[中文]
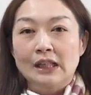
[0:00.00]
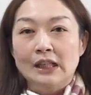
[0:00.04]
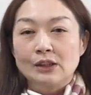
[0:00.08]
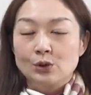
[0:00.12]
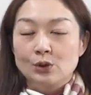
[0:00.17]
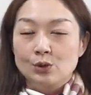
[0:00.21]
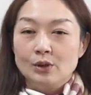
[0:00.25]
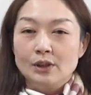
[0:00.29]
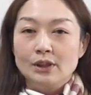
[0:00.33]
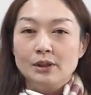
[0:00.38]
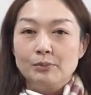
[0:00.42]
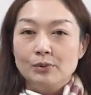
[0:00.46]

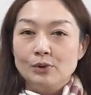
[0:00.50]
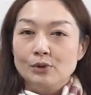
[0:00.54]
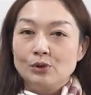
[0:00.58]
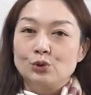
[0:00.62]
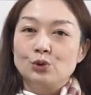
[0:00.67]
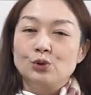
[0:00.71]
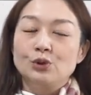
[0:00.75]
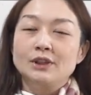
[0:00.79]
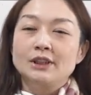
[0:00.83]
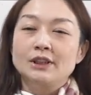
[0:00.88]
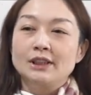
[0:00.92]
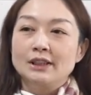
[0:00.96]
所以破
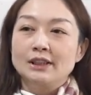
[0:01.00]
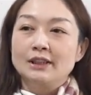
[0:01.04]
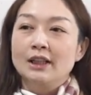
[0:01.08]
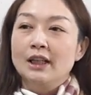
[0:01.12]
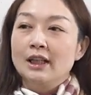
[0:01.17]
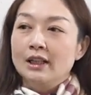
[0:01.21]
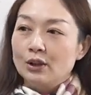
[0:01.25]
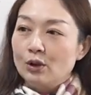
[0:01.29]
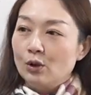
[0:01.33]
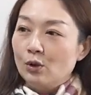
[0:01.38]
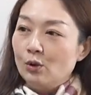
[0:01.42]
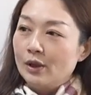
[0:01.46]
军星
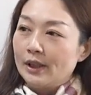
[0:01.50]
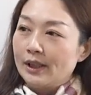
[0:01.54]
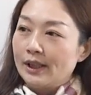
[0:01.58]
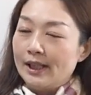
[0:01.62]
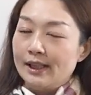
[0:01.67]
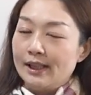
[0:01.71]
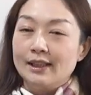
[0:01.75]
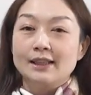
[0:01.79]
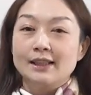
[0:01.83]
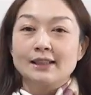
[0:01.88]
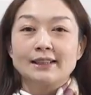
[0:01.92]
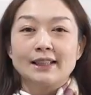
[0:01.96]
都会
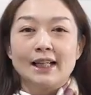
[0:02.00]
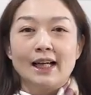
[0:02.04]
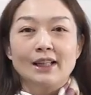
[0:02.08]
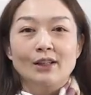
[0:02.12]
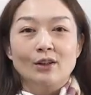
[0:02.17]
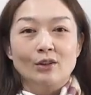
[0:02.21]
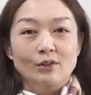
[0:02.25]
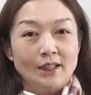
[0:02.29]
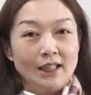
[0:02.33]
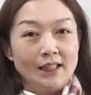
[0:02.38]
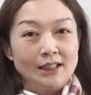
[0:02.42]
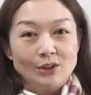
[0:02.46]
给人家
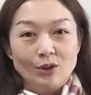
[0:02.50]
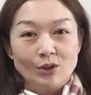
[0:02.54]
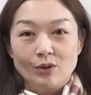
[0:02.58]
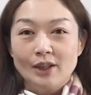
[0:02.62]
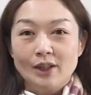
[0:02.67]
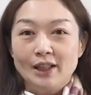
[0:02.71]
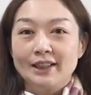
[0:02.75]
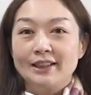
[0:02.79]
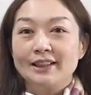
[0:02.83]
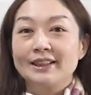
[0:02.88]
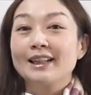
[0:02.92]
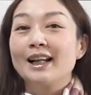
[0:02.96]
有那种
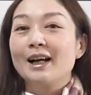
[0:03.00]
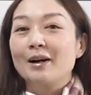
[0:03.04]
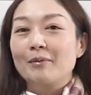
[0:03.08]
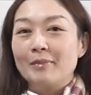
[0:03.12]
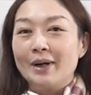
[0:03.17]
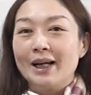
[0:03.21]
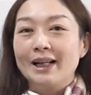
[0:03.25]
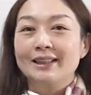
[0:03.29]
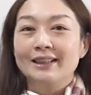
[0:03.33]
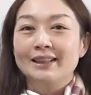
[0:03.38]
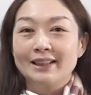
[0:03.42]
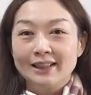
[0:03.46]
很浪
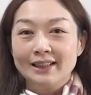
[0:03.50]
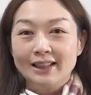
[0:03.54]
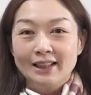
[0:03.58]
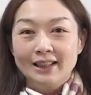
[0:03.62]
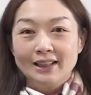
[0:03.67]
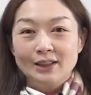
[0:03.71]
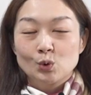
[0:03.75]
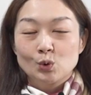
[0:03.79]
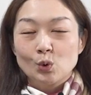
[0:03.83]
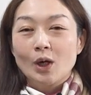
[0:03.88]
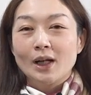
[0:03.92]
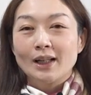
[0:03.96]
漫的
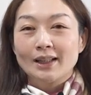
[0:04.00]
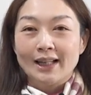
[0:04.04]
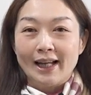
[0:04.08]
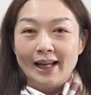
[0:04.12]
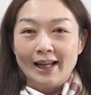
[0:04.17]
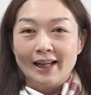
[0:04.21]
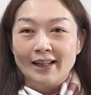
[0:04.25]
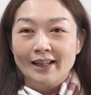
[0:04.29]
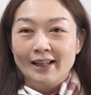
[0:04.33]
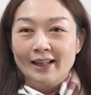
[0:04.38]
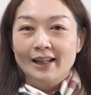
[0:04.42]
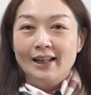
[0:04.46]
状态。